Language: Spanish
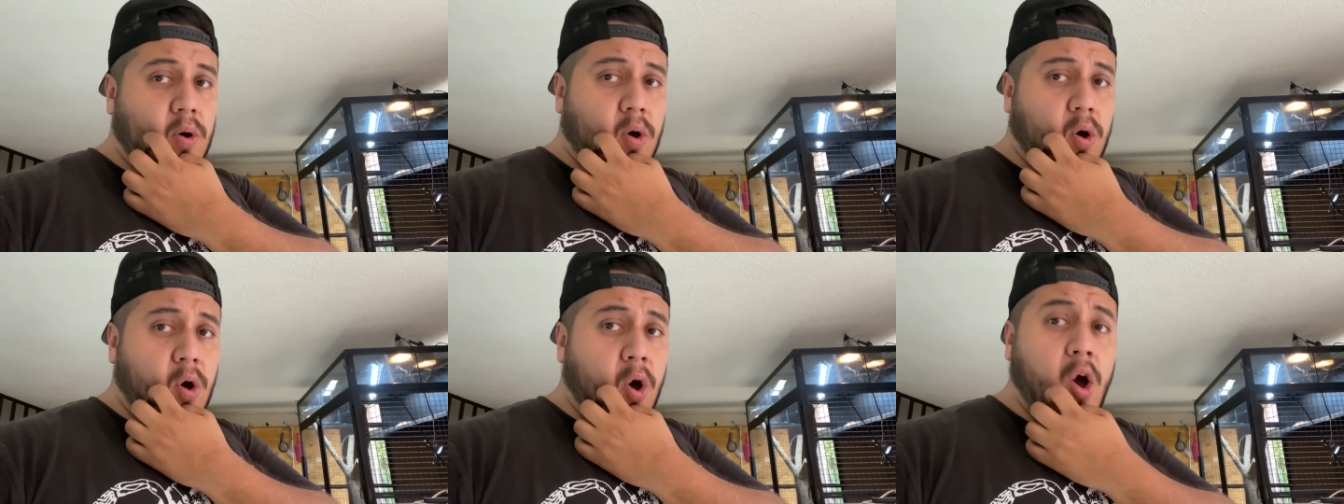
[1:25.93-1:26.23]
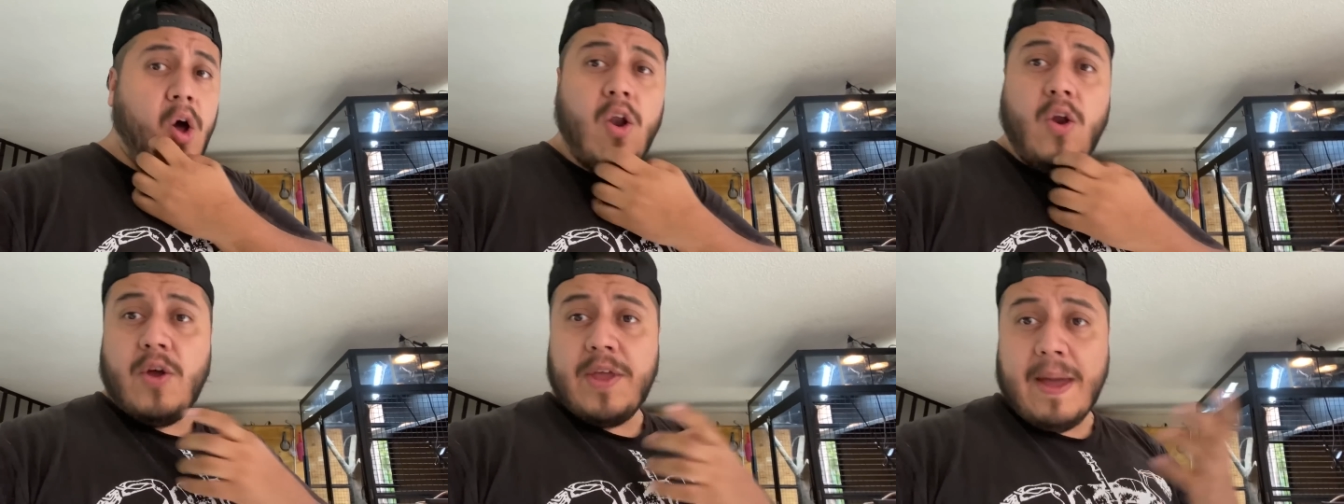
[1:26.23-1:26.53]

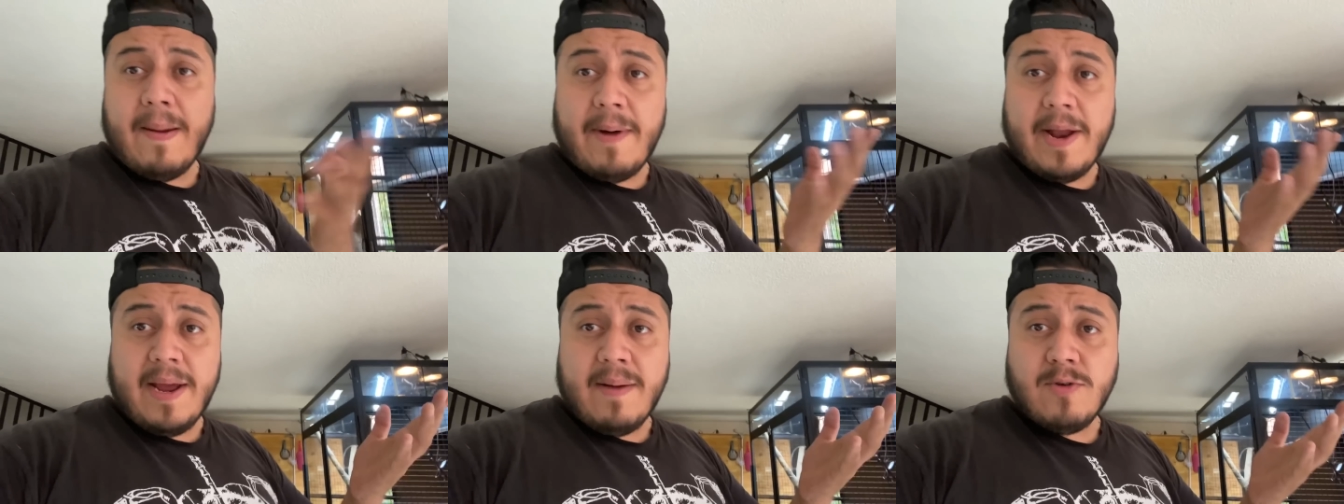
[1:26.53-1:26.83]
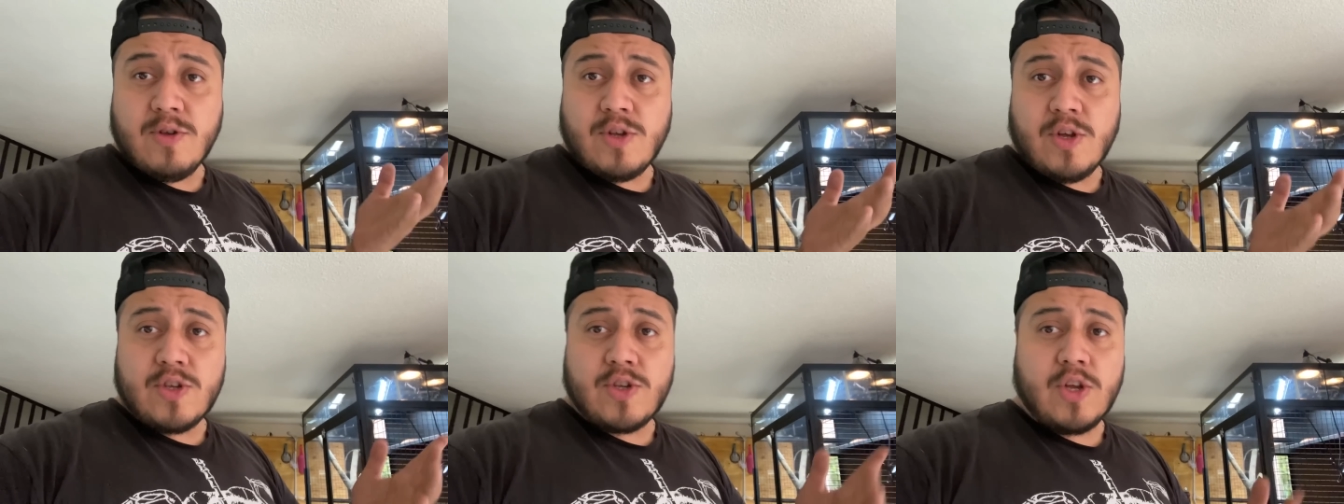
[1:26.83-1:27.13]
o lo
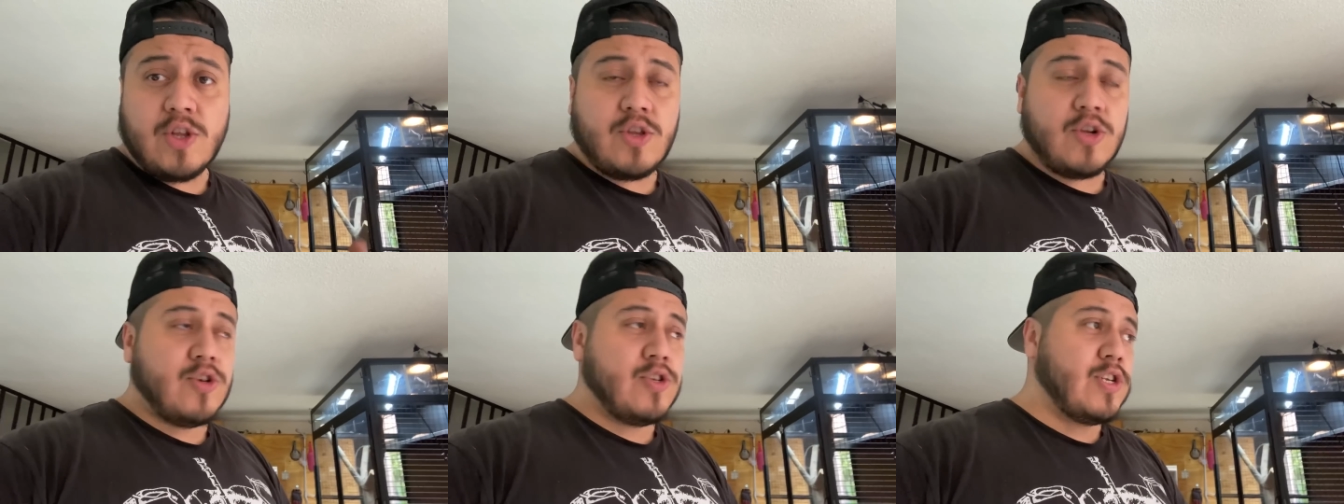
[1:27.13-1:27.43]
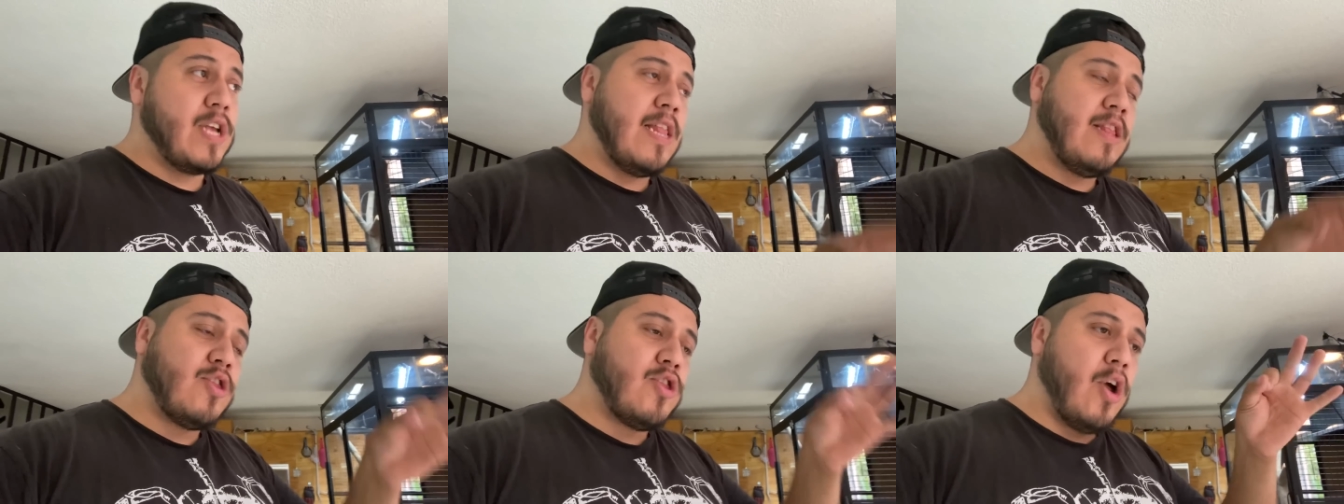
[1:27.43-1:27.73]
llamaríamos nosotros
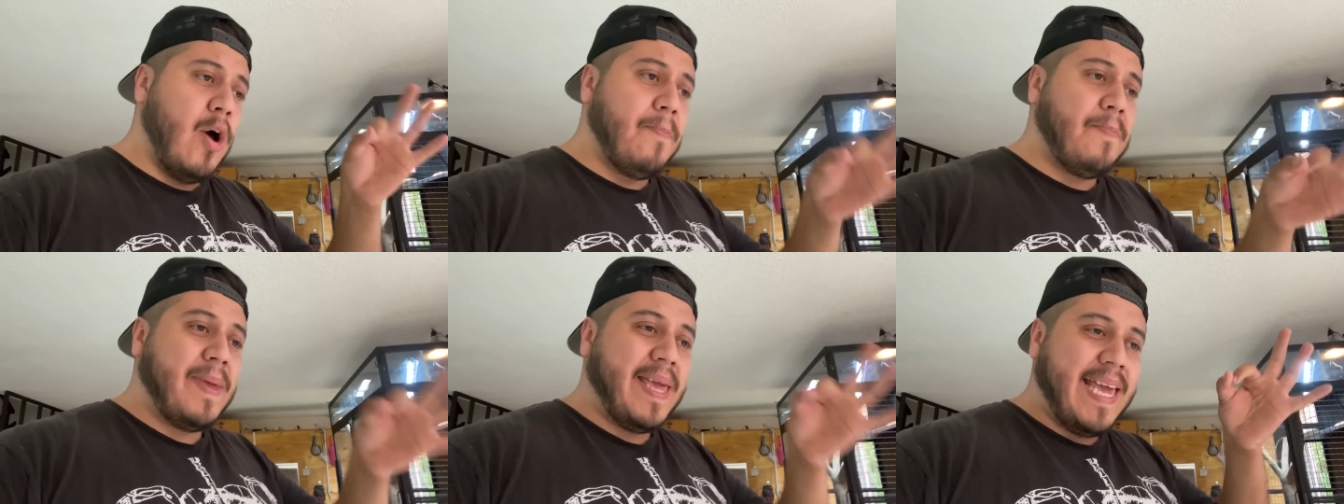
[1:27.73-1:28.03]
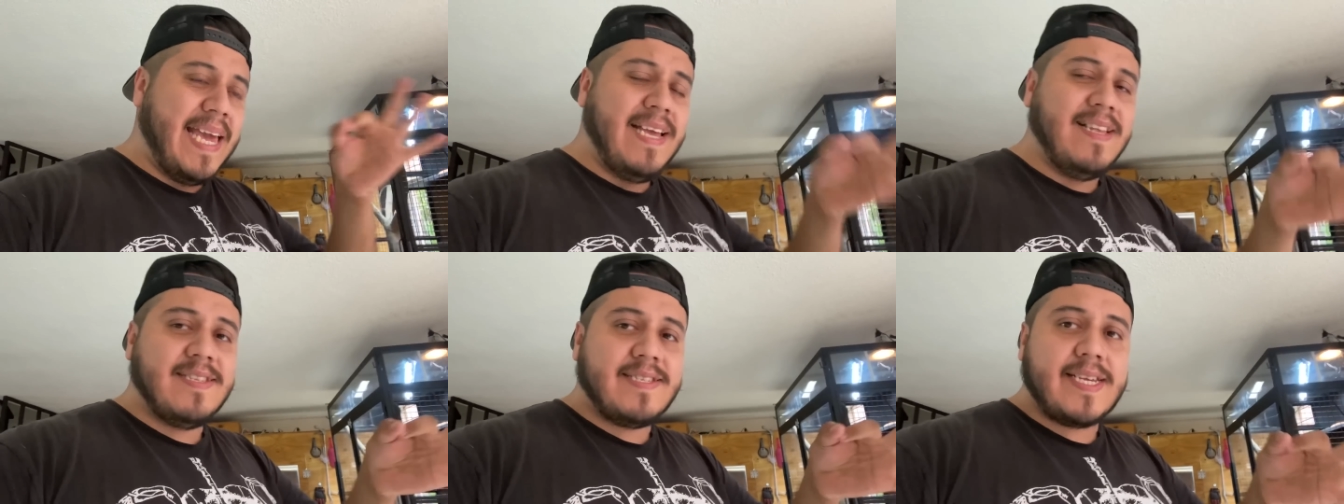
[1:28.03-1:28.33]
el top
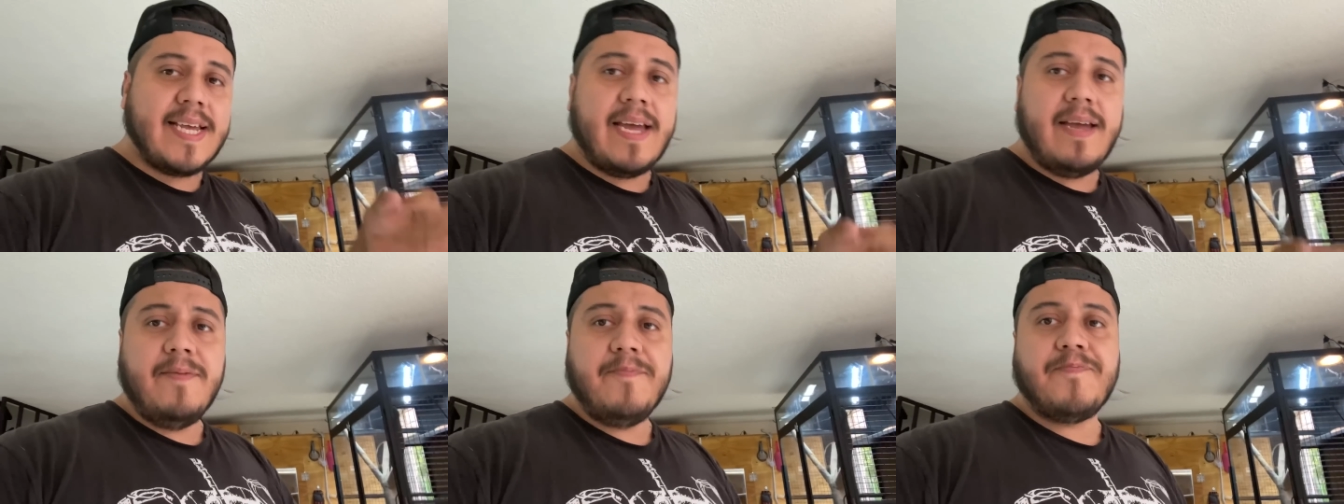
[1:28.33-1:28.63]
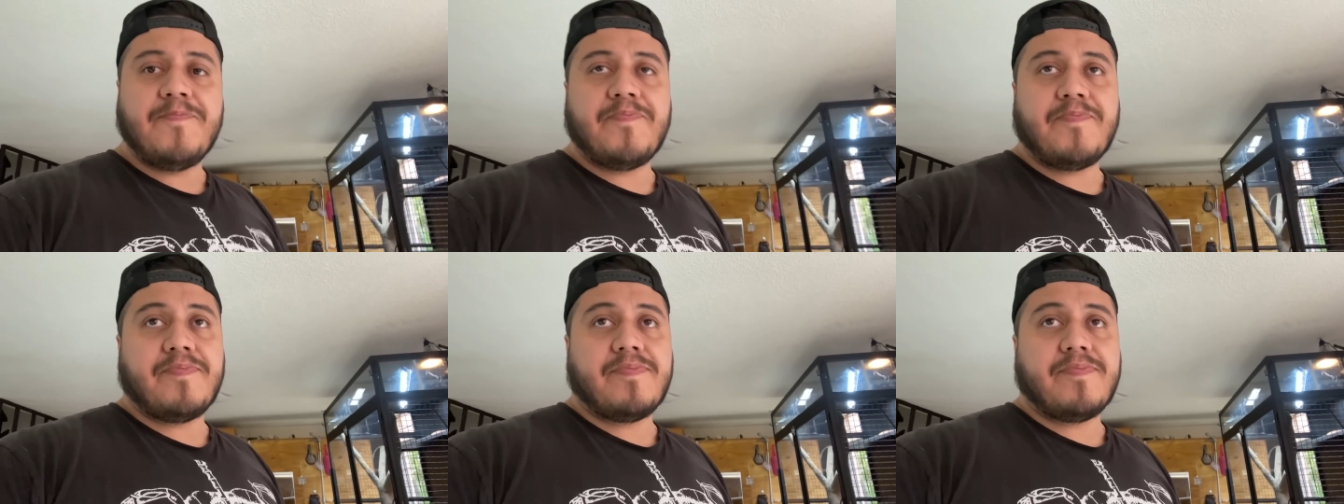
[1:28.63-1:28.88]
15